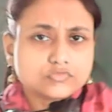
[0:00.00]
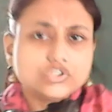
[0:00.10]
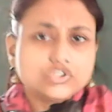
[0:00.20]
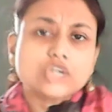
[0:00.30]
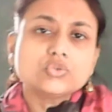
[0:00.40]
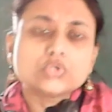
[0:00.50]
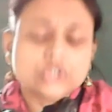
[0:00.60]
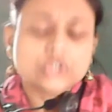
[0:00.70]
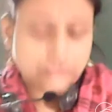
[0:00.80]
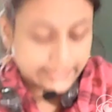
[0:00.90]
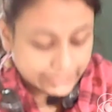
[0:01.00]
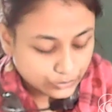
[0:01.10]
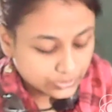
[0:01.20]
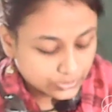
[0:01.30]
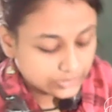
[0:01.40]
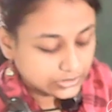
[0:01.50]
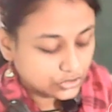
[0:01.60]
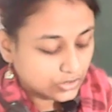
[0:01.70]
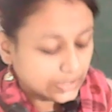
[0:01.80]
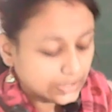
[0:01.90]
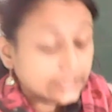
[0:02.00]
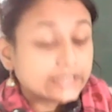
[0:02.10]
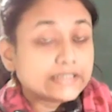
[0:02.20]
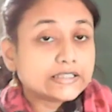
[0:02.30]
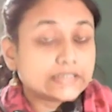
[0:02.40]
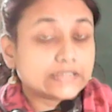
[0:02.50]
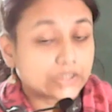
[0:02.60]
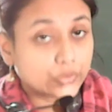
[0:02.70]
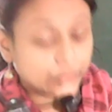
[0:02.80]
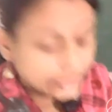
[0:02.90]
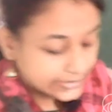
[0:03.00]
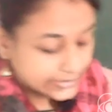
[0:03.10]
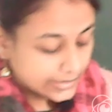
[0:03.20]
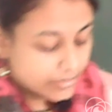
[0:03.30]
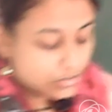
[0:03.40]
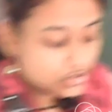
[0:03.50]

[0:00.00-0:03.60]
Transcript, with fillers: যখন কোনো কিছু হেতু নির্দেশ করায় কি যে করি এবার কোনো